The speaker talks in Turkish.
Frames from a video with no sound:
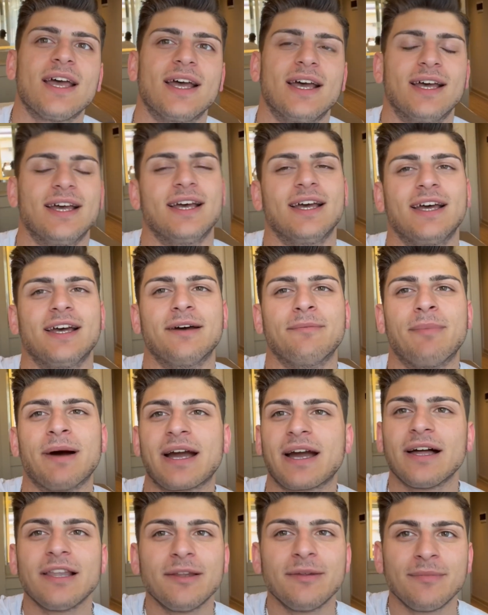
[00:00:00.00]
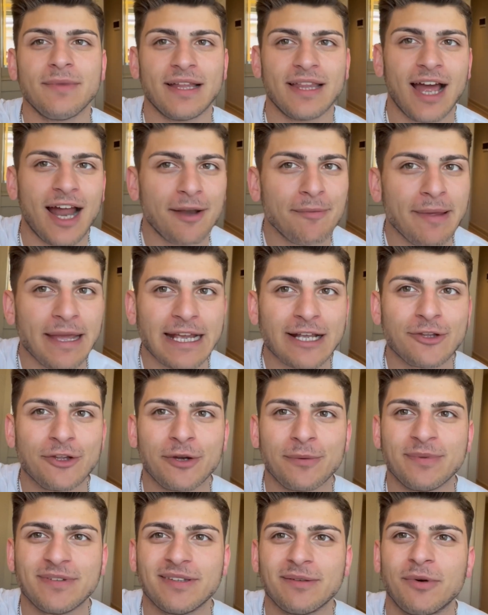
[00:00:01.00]
Ee, bakalım neler
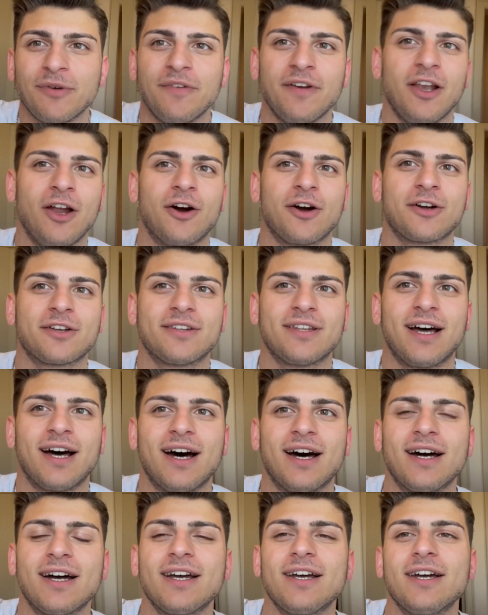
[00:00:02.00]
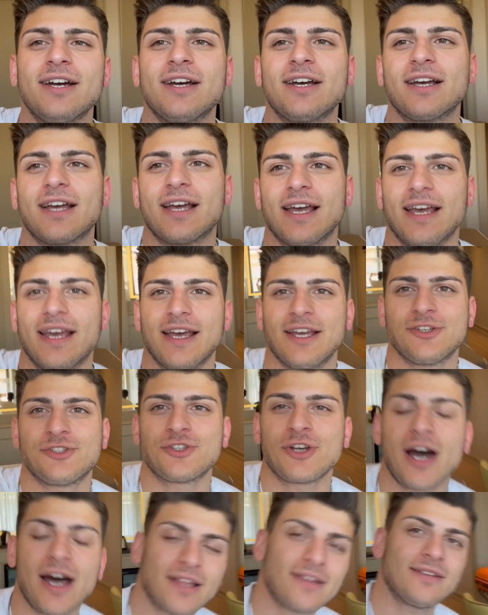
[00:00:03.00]
bekliyor bizi bu vlogta. Ee,
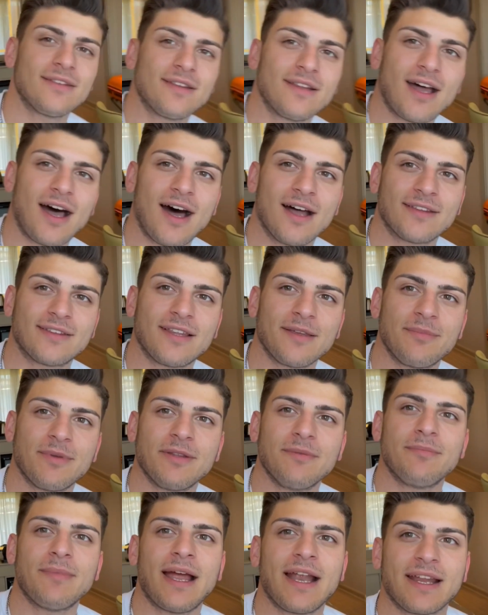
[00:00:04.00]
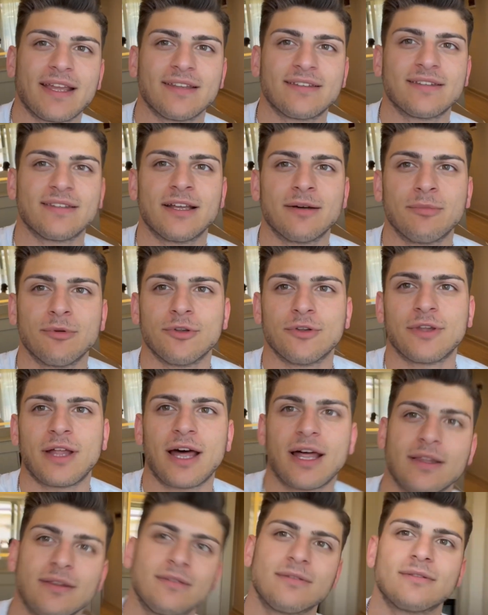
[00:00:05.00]
şu an Antep'in merkezinde
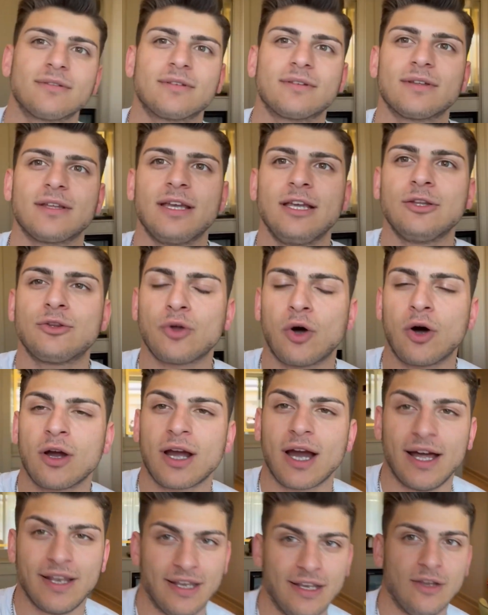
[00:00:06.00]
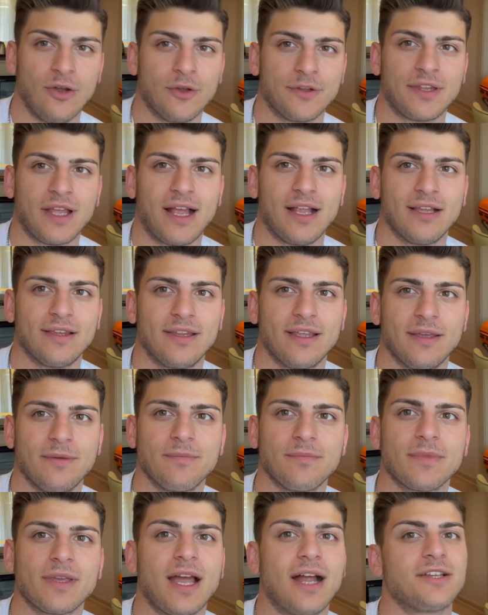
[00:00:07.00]
bulunan Hilton Kaleli
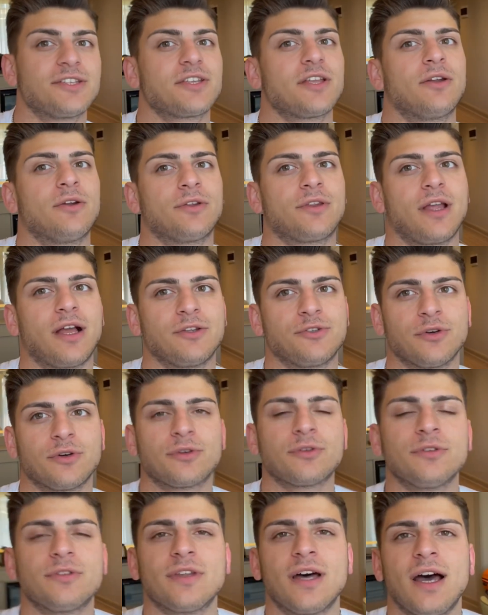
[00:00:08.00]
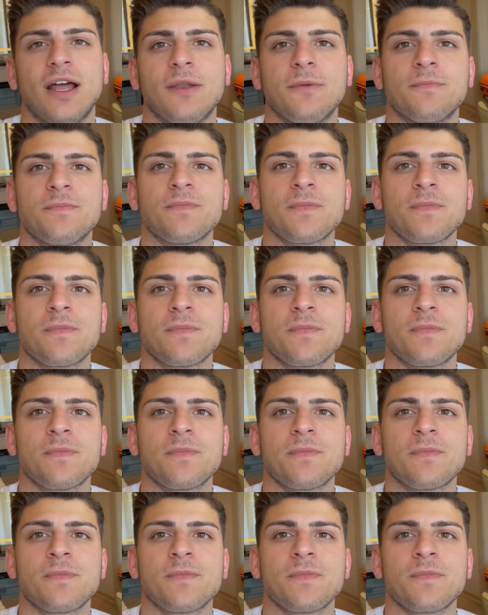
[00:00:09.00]
Otel'deyim. Gerçekten otel çok güzel.